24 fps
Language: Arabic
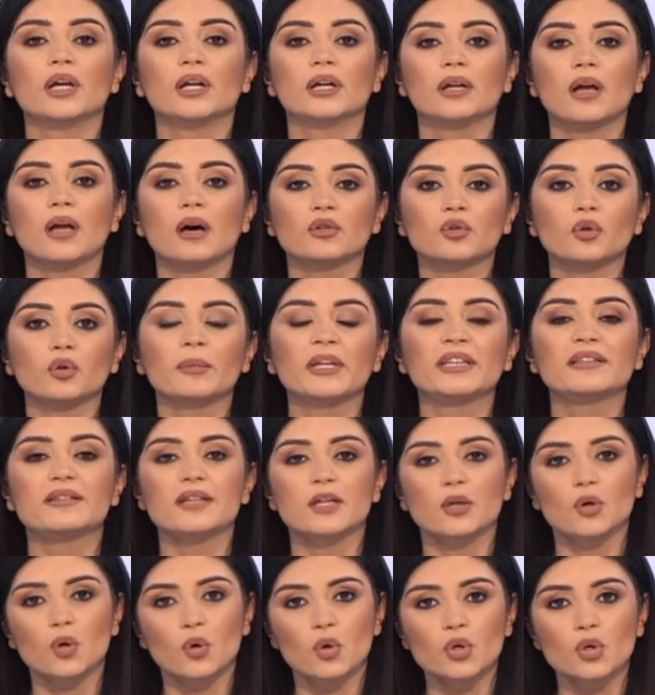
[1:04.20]

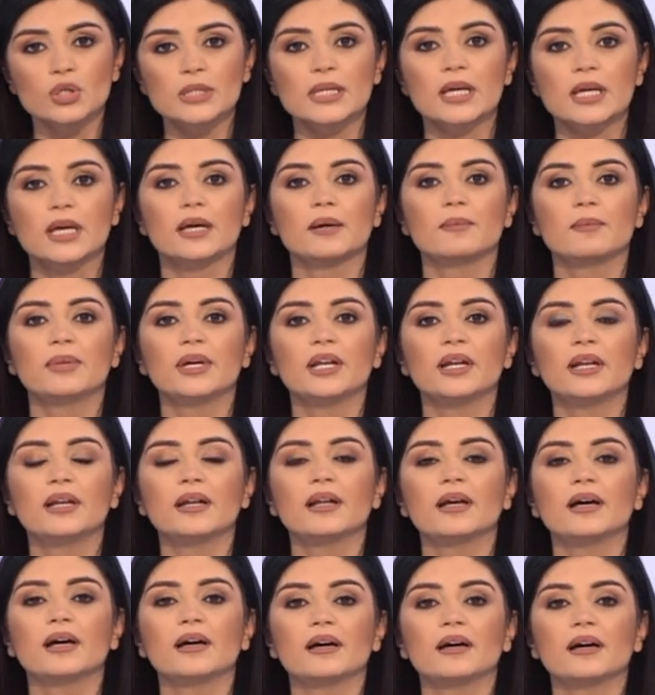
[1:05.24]
الأندومتريوز
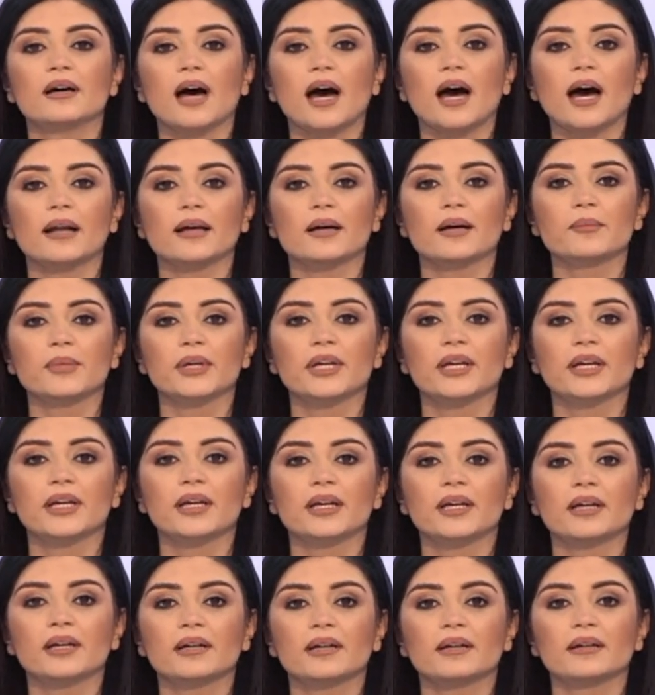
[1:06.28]

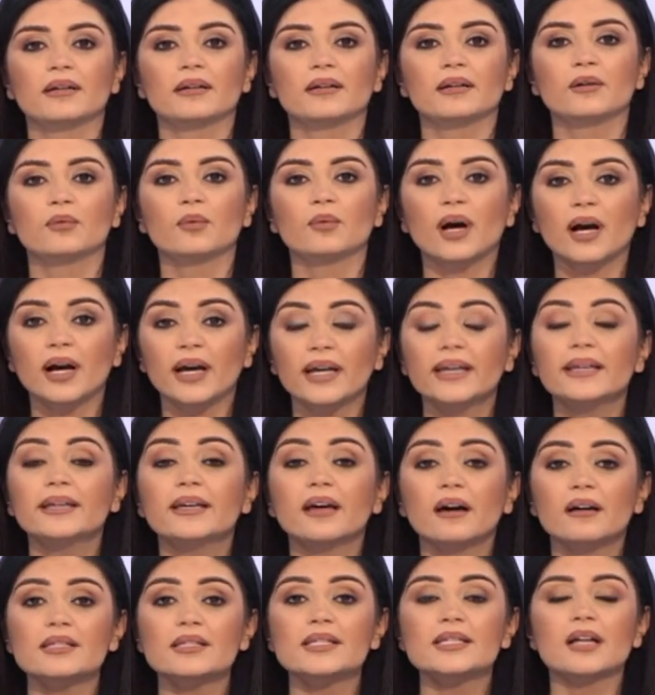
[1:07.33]
بالعربي
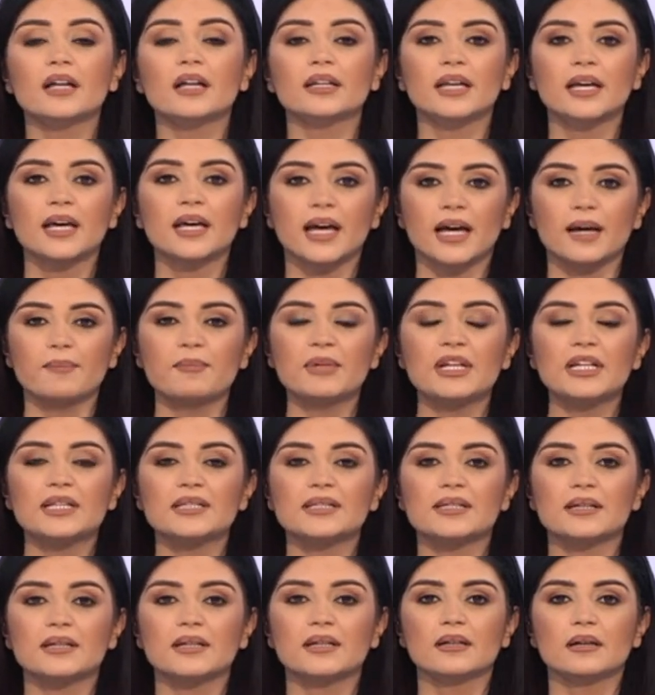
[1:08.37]
وهي أصلا
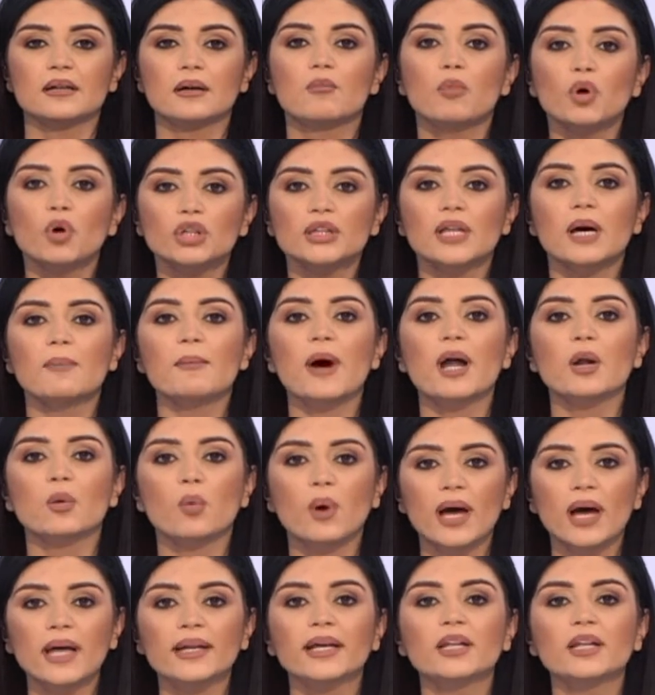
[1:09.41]
عملت مؤتمر
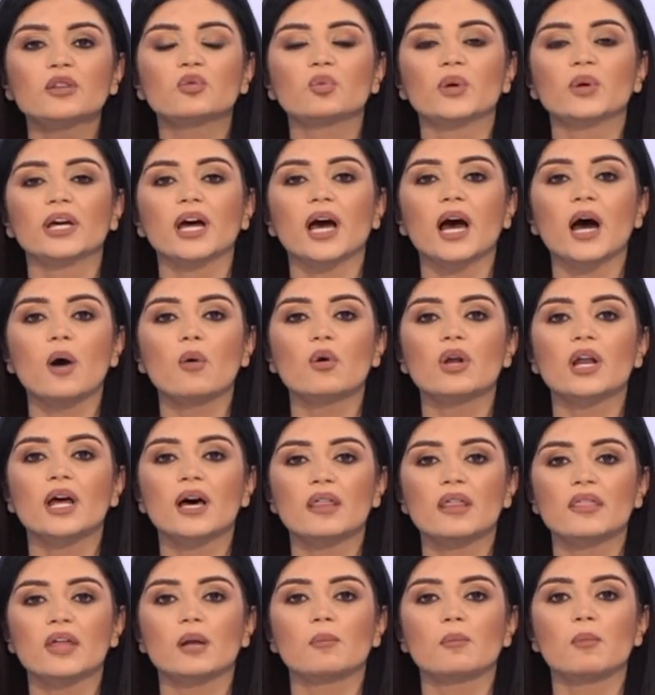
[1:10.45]
وندوة حول
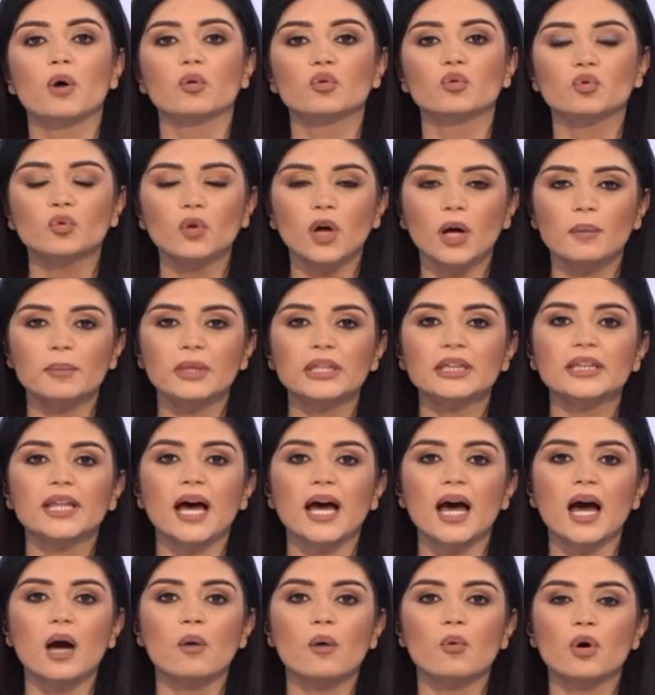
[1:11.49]
هذا الموضوع
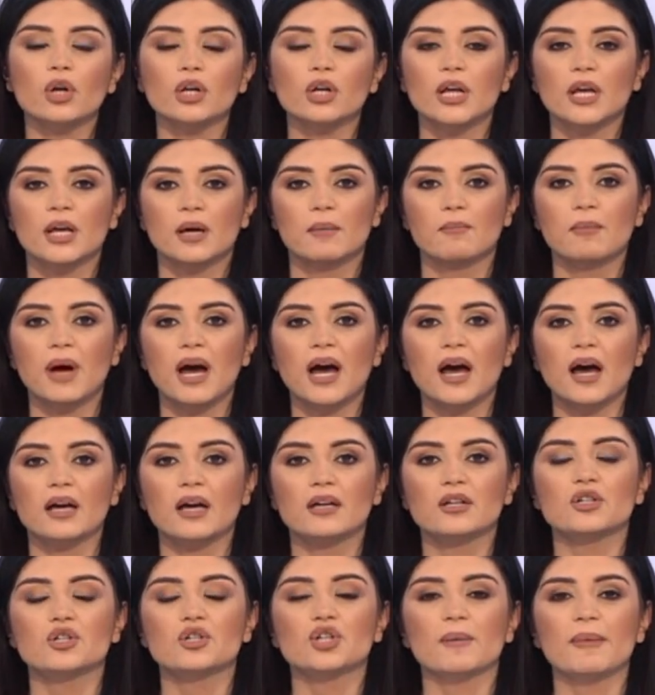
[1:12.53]
بالتعاون مع
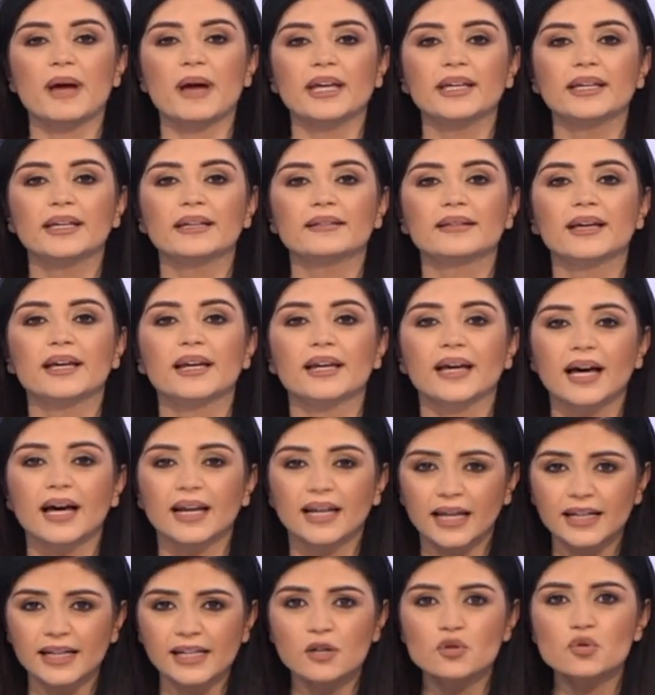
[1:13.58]
جمعية
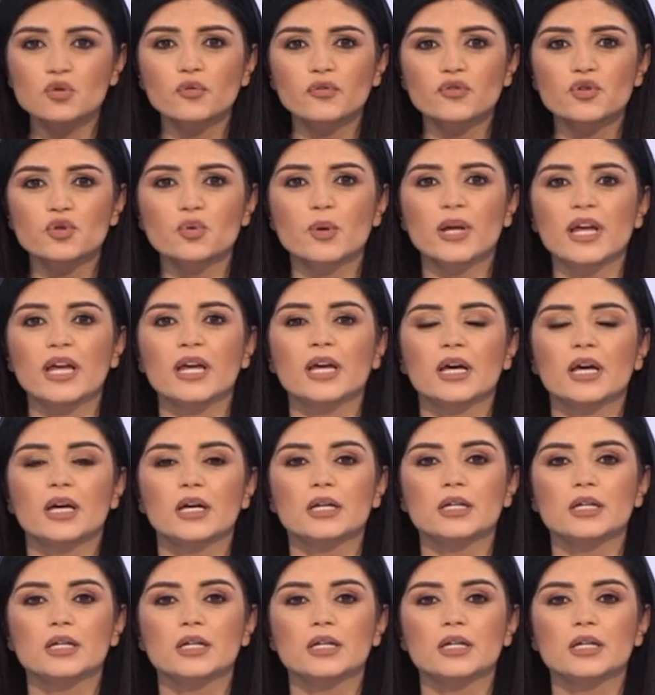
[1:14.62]
خلخال خلينا نشوف شوي